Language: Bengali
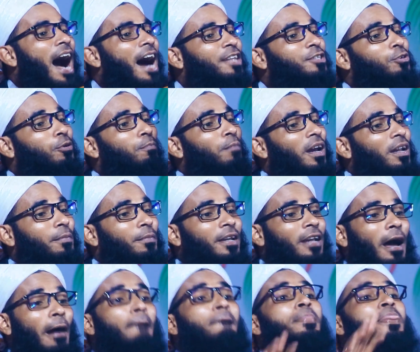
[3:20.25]
আজও পারবে
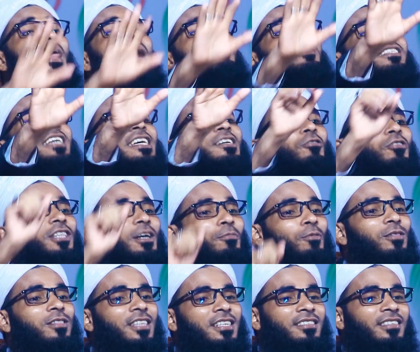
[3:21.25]
না আমি যেই কথা
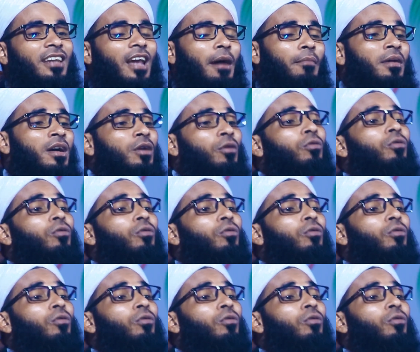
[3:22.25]
বলতেছিলাম